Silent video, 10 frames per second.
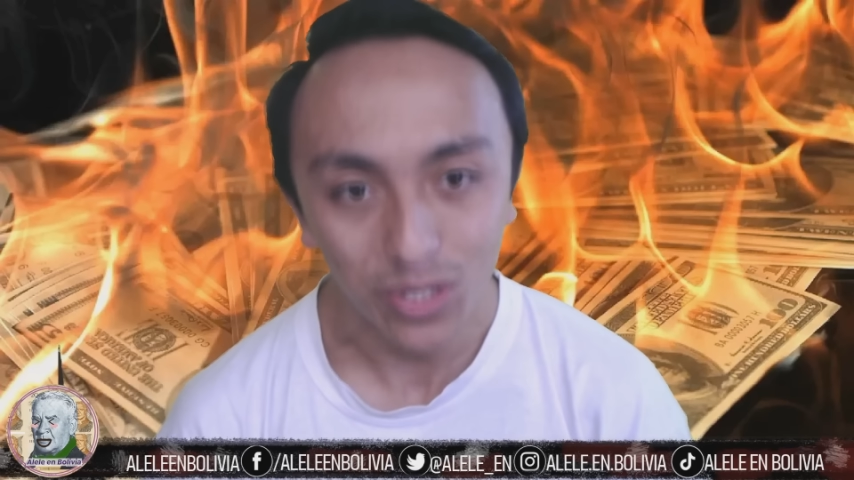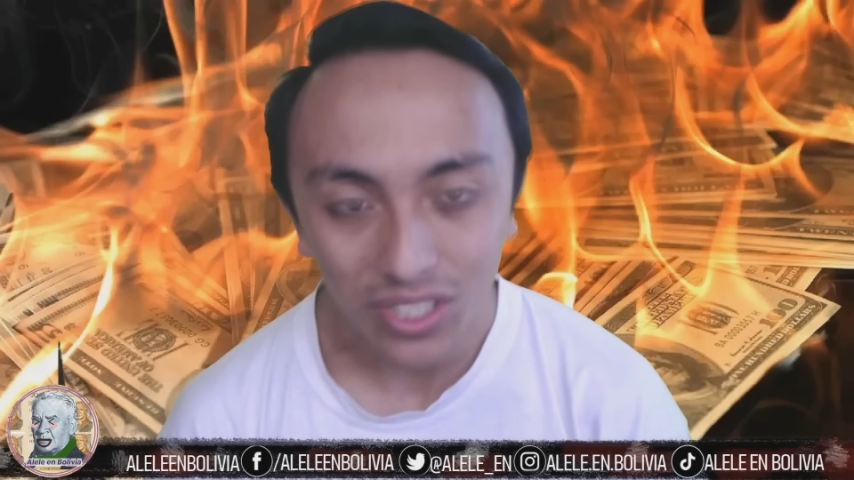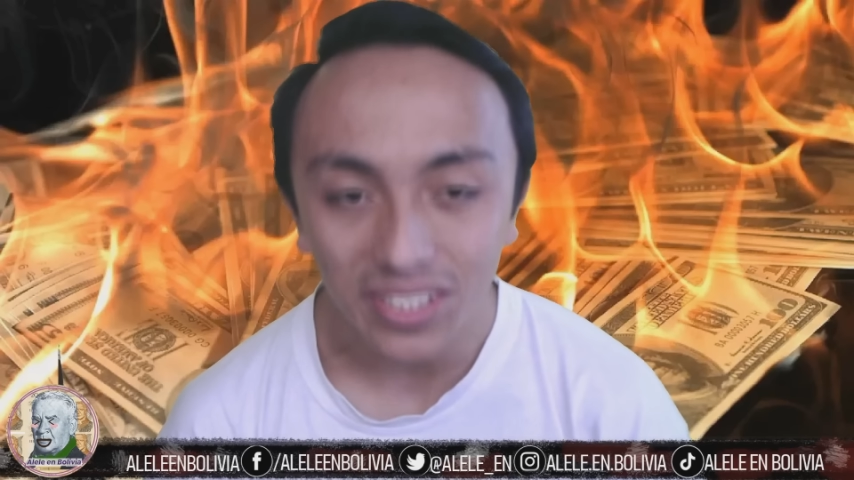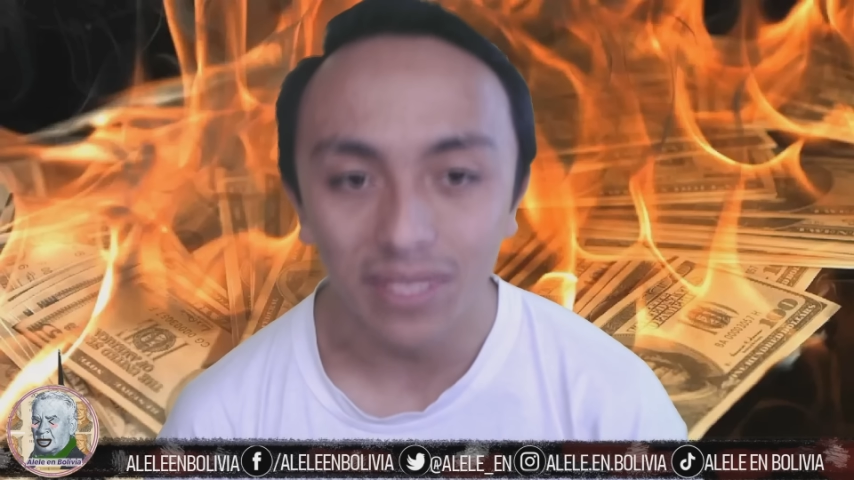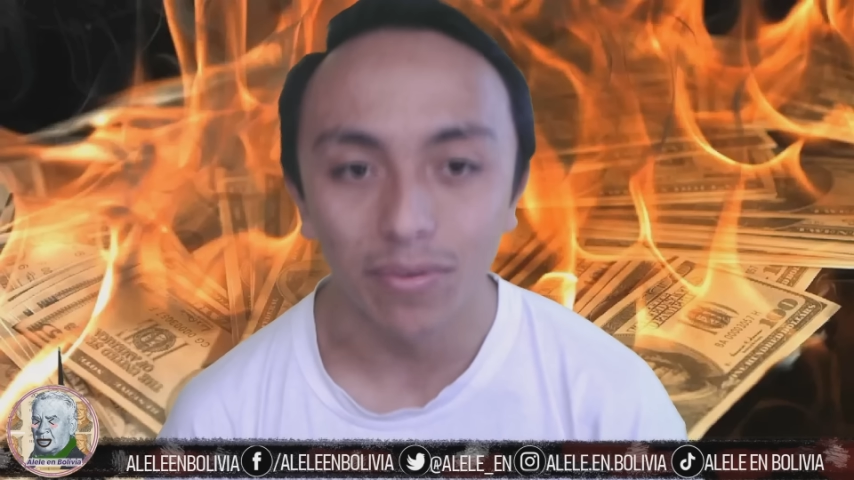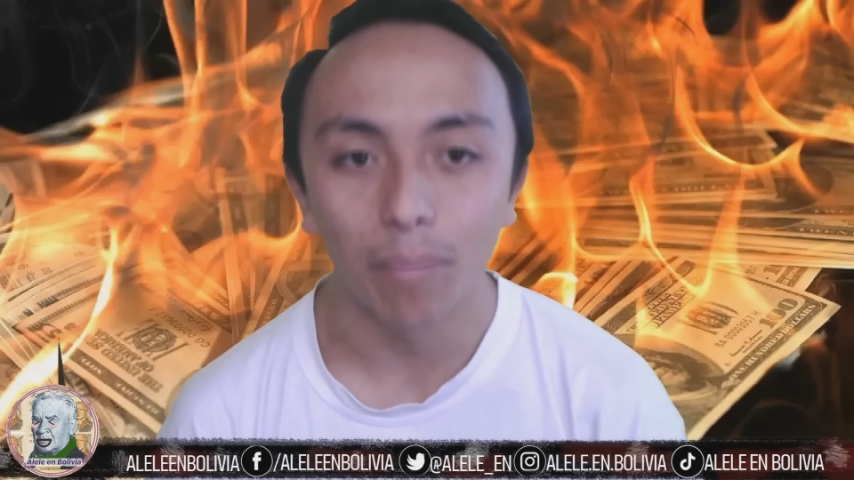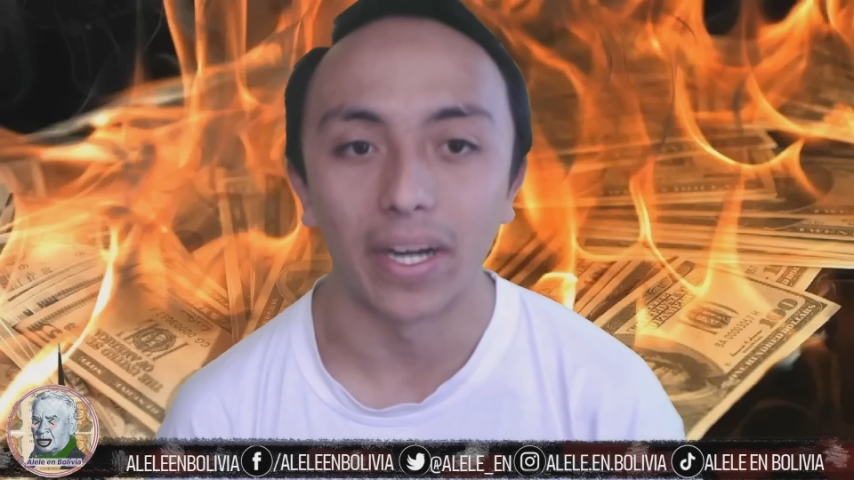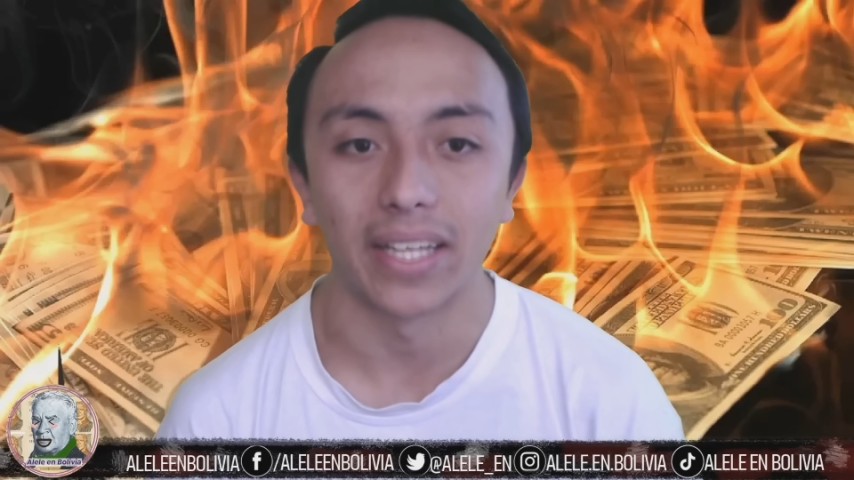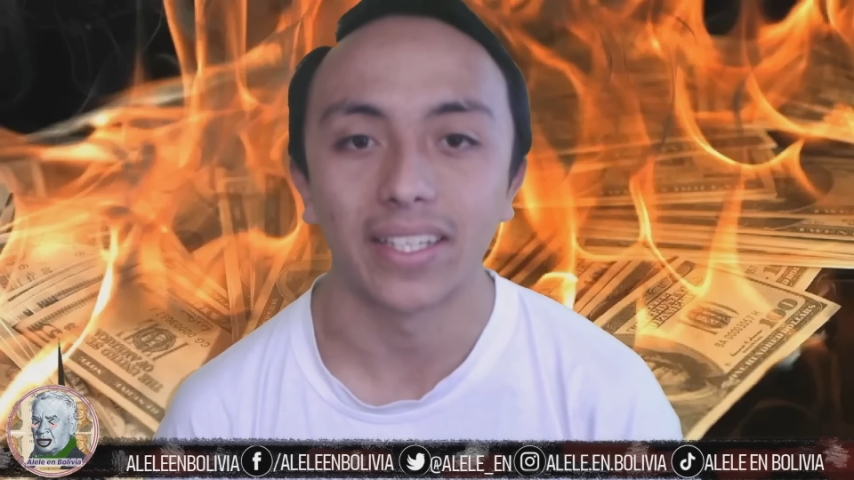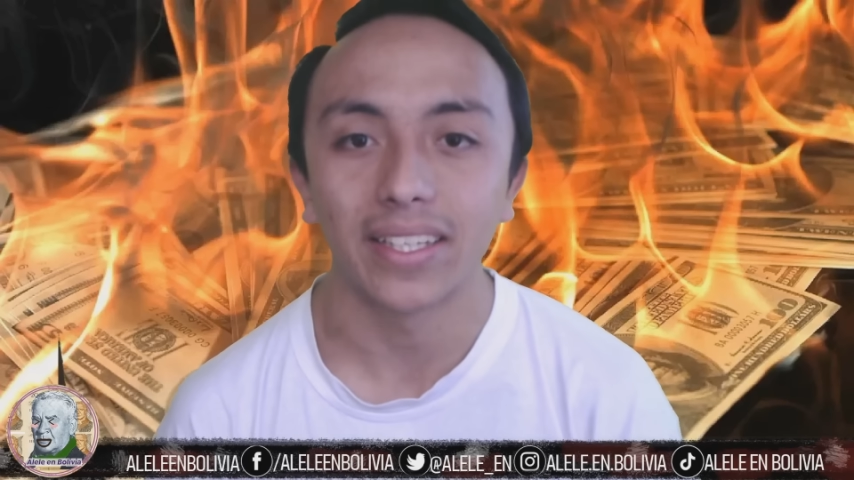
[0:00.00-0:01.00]
muchísimo
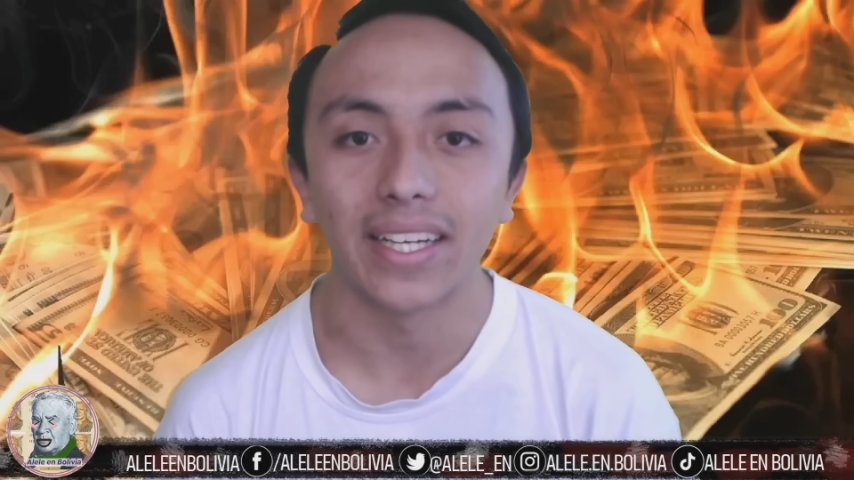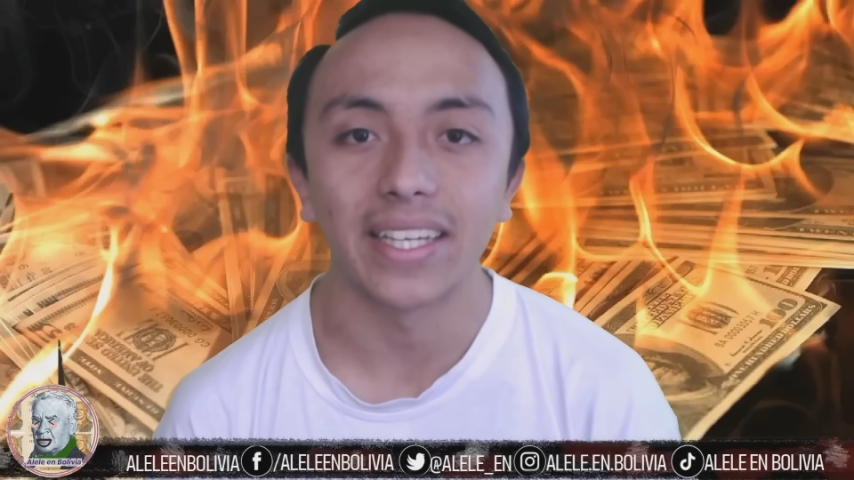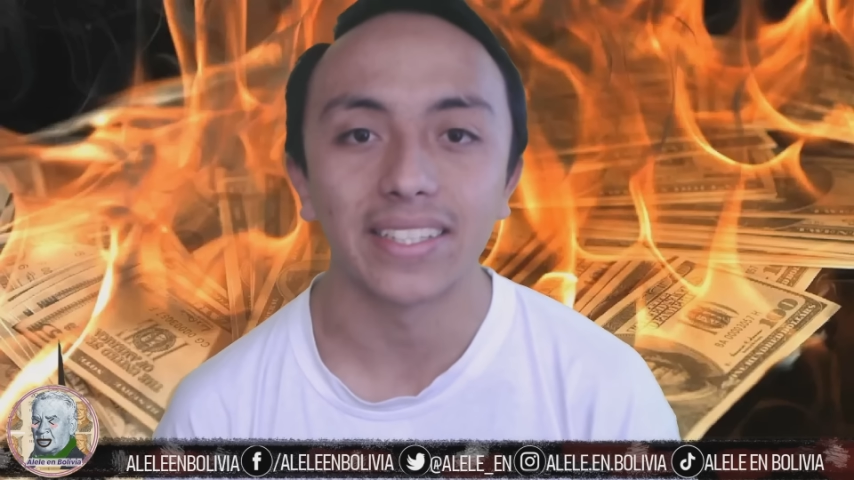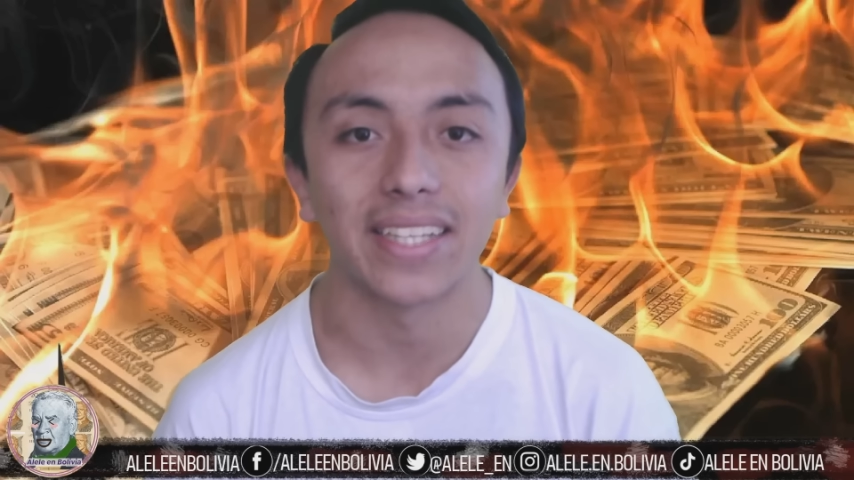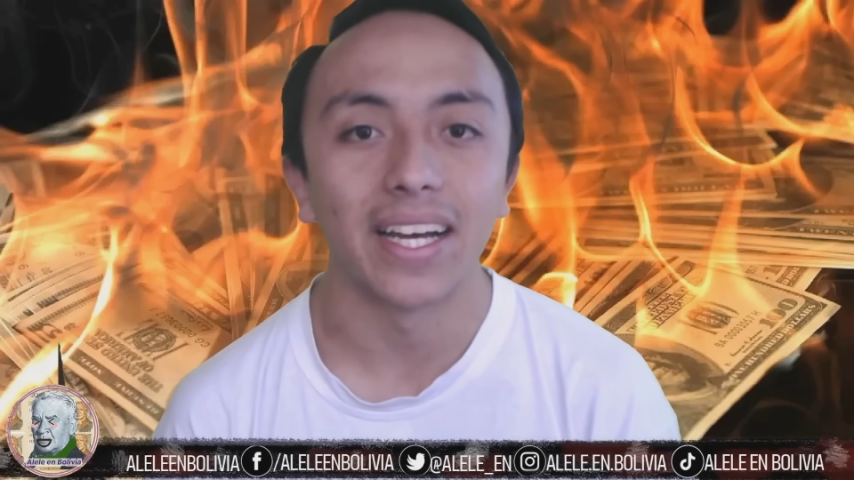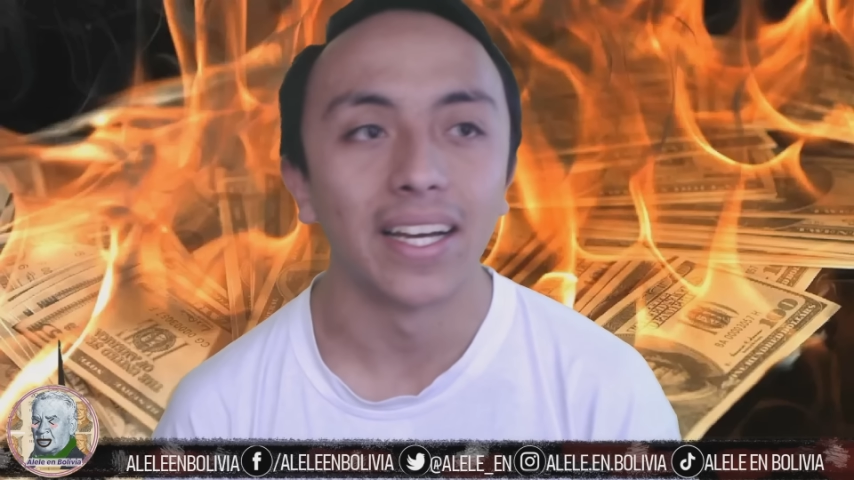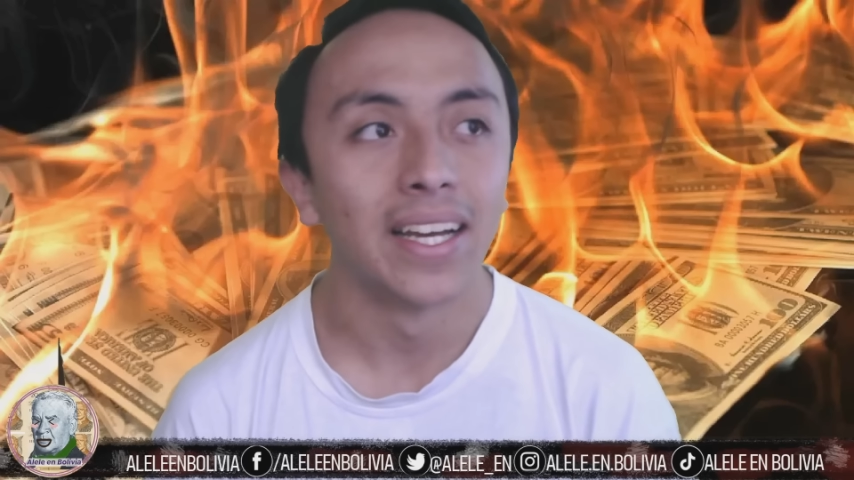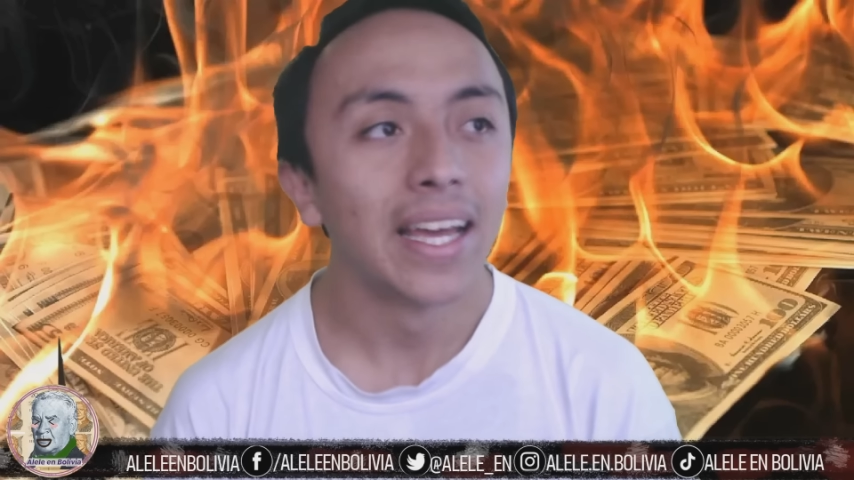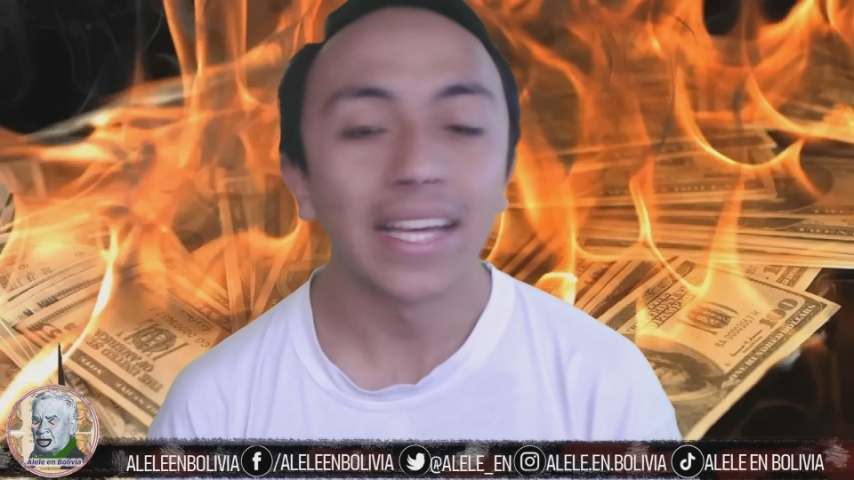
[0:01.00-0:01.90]
para quitar esta,